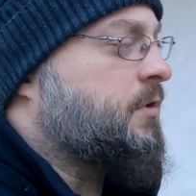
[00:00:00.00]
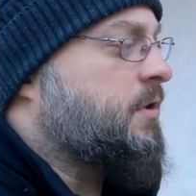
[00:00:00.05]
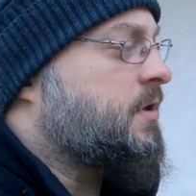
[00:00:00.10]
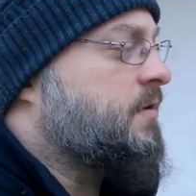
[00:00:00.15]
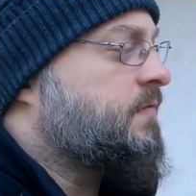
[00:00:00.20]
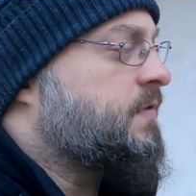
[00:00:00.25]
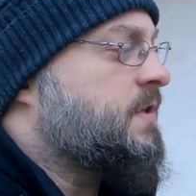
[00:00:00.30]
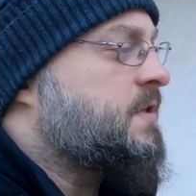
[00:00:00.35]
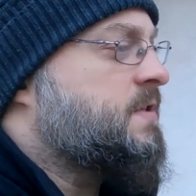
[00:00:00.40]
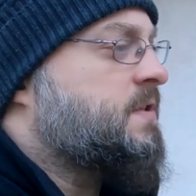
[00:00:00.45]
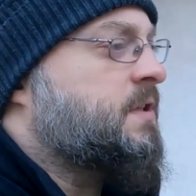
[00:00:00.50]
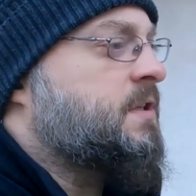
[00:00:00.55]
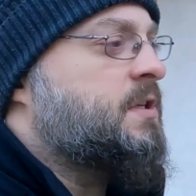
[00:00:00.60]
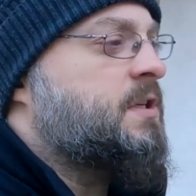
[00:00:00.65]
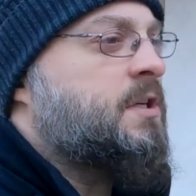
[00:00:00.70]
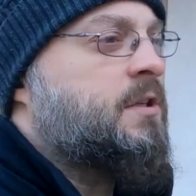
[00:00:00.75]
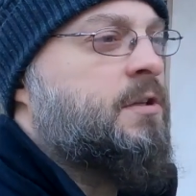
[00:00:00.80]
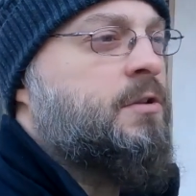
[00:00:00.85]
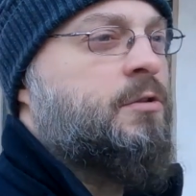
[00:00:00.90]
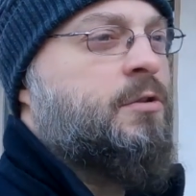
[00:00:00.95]
trochę więcej,
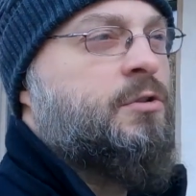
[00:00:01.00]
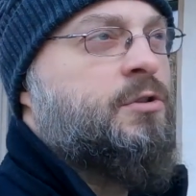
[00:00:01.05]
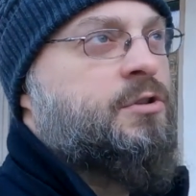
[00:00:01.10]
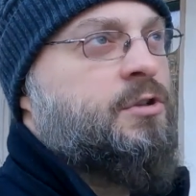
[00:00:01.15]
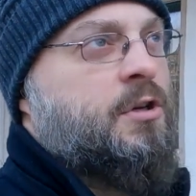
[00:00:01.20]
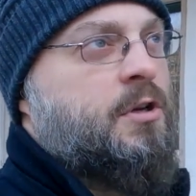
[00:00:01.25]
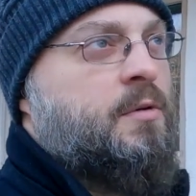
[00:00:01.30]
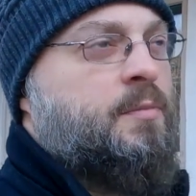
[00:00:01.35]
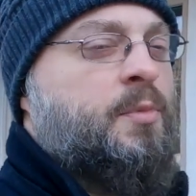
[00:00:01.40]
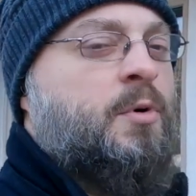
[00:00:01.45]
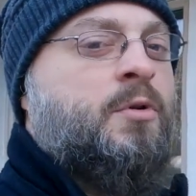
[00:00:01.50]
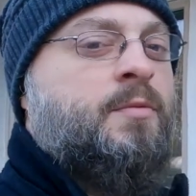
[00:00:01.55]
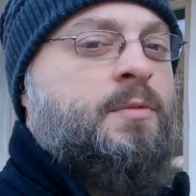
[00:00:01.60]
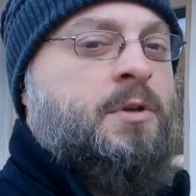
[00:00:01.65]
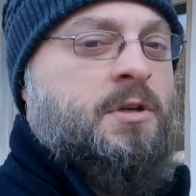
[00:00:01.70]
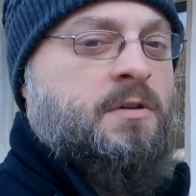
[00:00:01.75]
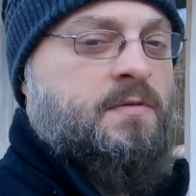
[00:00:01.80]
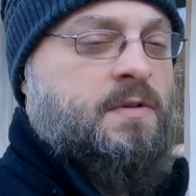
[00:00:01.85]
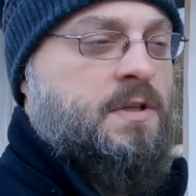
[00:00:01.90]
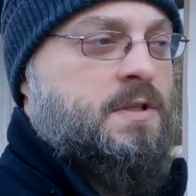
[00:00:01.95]
1 do 3,5
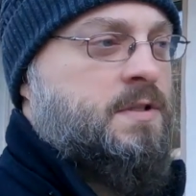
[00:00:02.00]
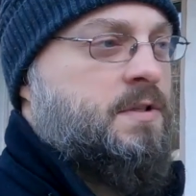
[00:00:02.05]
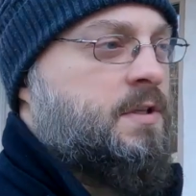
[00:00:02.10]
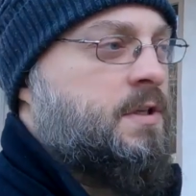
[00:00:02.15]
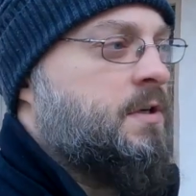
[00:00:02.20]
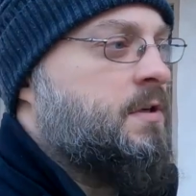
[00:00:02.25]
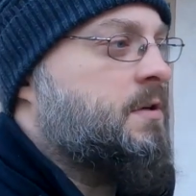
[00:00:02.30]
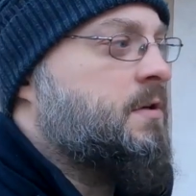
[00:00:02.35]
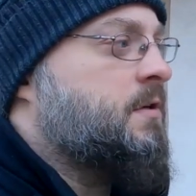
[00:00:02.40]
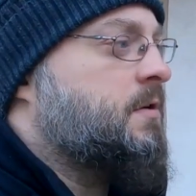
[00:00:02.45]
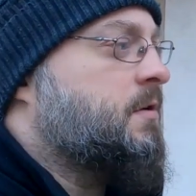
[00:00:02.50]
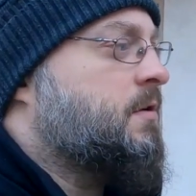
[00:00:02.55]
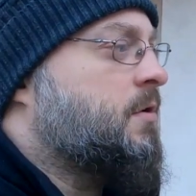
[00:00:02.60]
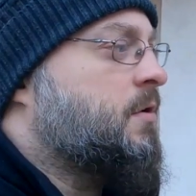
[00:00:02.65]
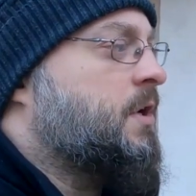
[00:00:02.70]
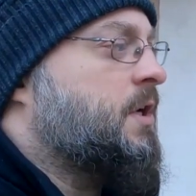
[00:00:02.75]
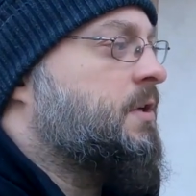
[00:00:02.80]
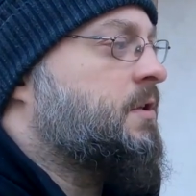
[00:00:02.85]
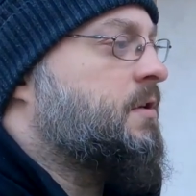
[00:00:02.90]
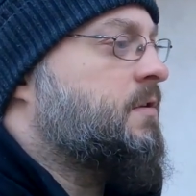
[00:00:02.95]
mniej więcej, y,
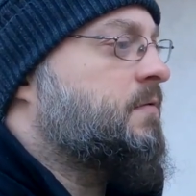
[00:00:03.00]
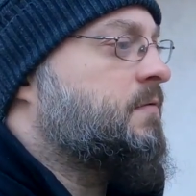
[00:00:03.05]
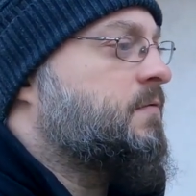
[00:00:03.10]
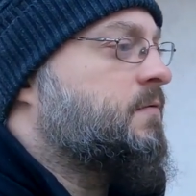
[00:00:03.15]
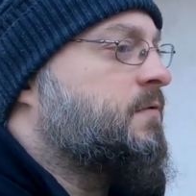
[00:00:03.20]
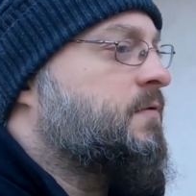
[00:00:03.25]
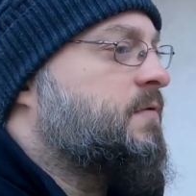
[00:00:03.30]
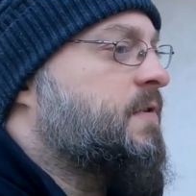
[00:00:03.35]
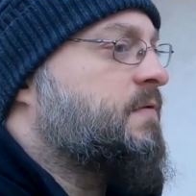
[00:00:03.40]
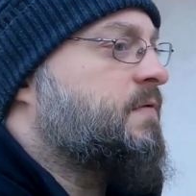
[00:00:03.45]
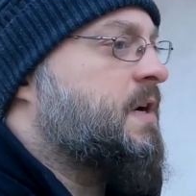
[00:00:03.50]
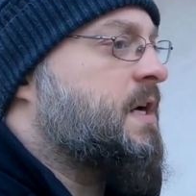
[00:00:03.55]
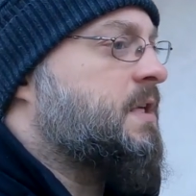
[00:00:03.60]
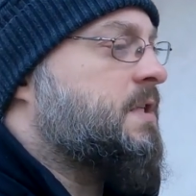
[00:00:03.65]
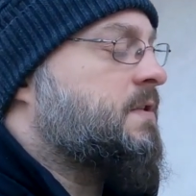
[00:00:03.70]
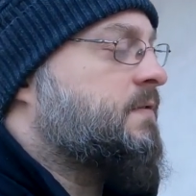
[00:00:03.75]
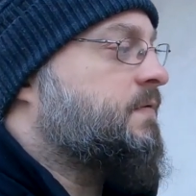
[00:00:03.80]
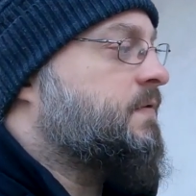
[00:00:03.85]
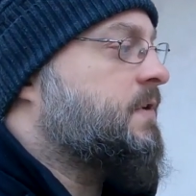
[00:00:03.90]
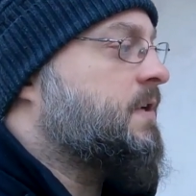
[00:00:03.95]
kolejne dwie
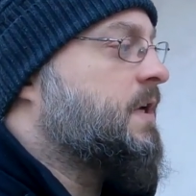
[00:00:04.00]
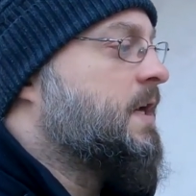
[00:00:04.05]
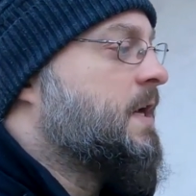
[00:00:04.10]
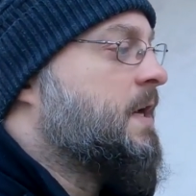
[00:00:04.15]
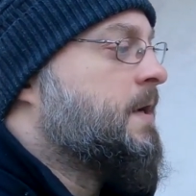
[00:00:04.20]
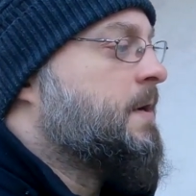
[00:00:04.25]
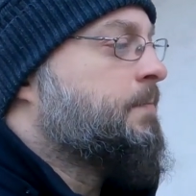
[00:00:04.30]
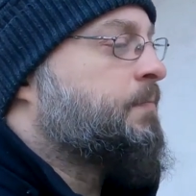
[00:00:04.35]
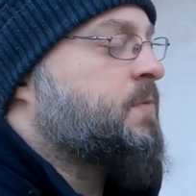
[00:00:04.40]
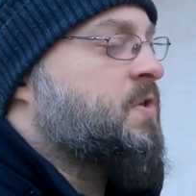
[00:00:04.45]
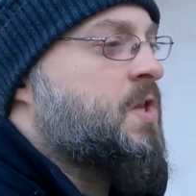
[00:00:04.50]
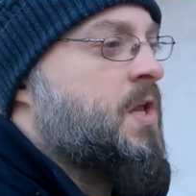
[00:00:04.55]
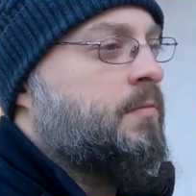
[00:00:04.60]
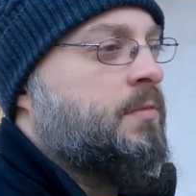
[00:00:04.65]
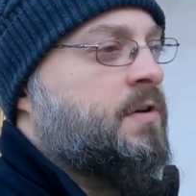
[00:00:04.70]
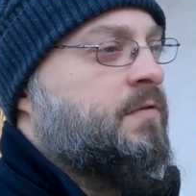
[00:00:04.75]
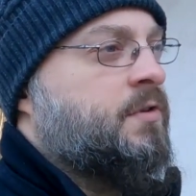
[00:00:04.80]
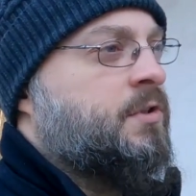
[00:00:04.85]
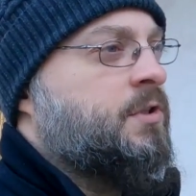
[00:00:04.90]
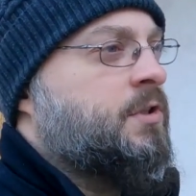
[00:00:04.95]
warstwy, czy
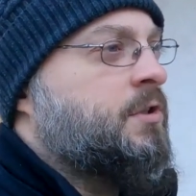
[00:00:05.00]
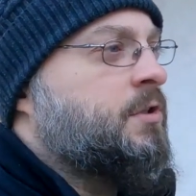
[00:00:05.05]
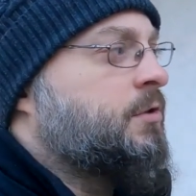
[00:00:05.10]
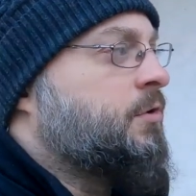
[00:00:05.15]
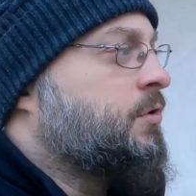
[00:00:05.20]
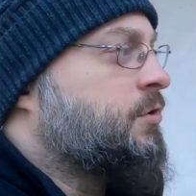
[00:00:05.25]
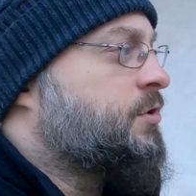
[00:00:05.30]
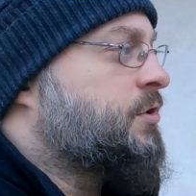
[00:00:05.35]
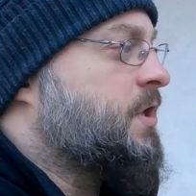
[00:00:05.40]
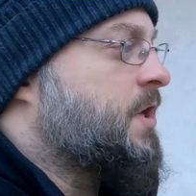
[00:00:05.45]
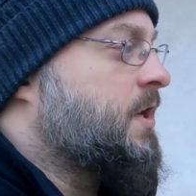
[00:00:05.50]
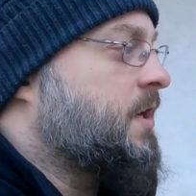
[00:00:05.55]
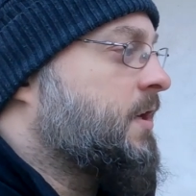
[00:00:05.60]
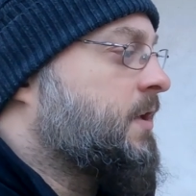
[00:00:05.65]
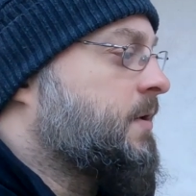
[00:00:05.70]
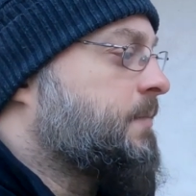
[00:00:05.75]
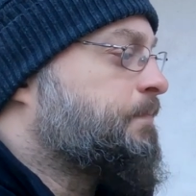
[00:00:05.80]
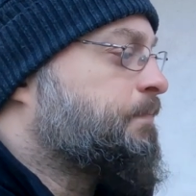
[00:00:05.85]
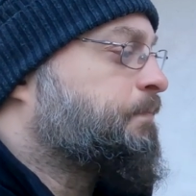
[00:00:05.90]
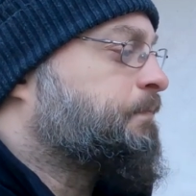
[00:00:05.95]
tam nawet 1 do 4
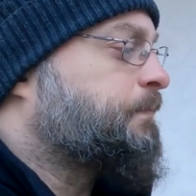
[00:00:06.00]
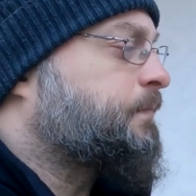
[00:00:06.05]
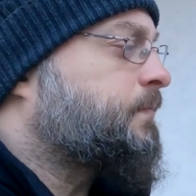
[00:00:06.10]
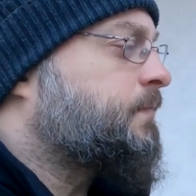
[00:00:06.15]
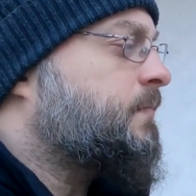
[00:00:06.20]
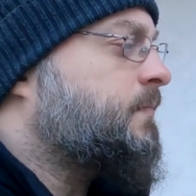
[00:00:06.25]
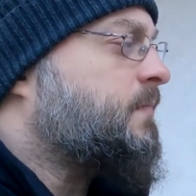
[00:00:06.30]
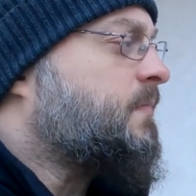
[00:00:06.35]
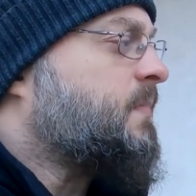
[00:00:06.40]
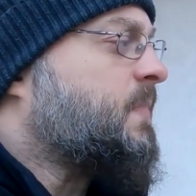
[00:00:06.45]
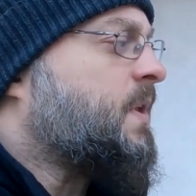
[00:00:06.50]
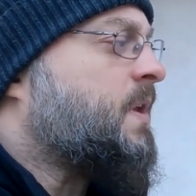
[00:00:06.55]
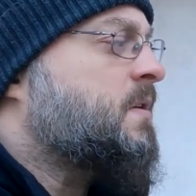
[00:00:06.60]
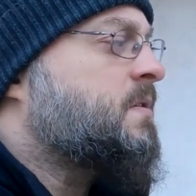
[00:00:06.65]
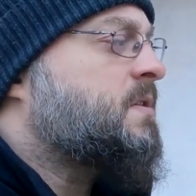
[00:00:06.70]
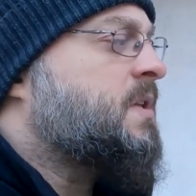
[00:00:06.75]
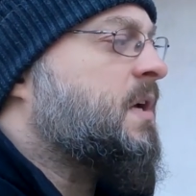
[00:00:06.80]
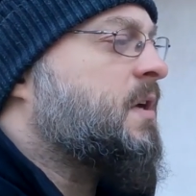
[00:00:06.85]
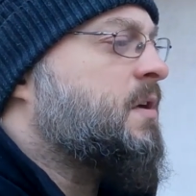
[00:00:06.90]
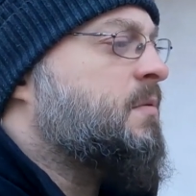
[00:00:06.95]

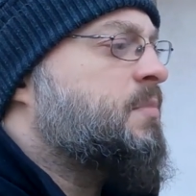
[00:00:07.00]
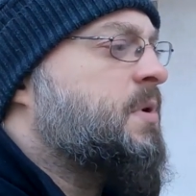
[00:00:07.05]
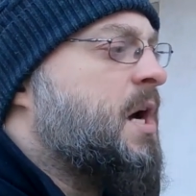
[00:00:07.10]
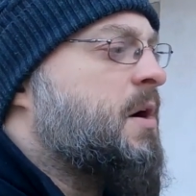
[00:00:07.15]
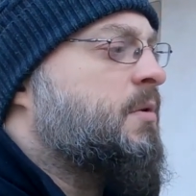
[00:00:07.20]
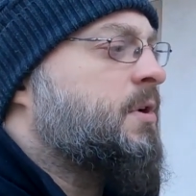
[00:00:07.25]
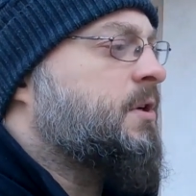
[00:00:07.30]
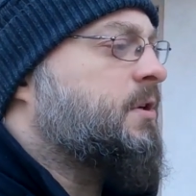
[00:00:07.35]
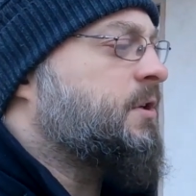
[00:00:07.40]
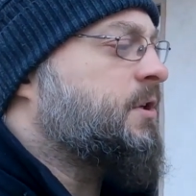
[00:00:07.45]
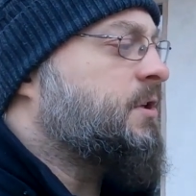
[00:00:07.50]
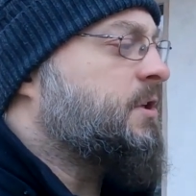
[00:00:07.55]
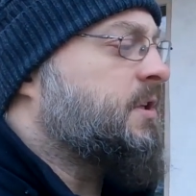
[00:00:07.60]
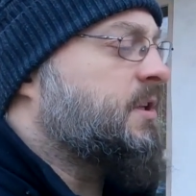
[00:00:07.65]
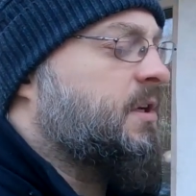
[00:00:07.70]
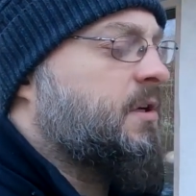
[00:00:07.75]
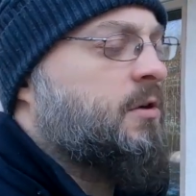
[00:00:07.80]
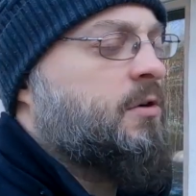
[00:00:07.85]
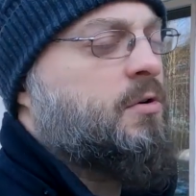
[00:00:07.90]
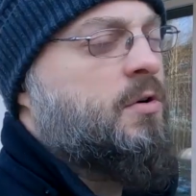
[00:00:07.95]
z takiej białej gliny,
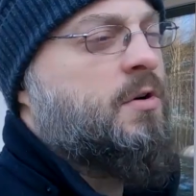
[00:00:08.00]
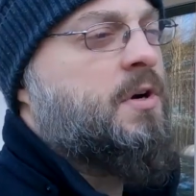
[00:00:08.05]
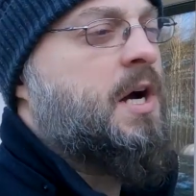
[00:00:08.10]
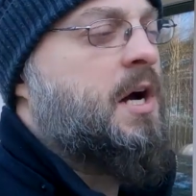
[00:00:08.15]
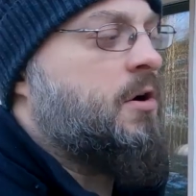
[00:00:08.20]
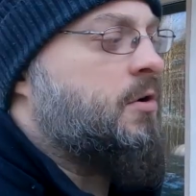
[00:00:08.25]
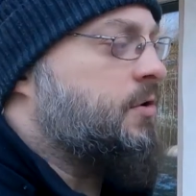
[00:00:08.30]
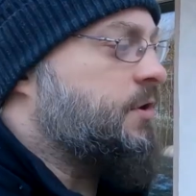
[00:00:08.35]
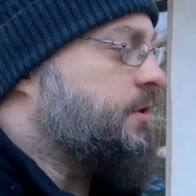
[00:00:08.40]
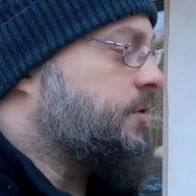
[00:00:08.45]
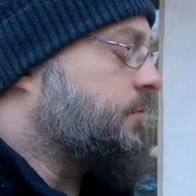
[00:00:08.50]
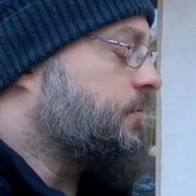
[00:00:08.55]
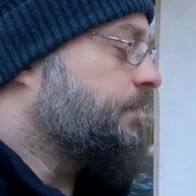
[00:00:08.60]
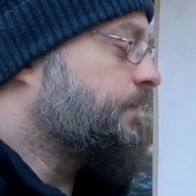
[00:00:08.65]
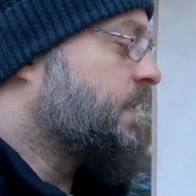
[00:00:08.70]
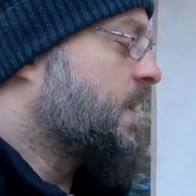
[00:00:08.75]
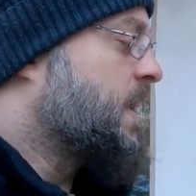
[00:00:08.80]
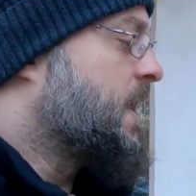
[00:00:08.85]
takiego kaolinu.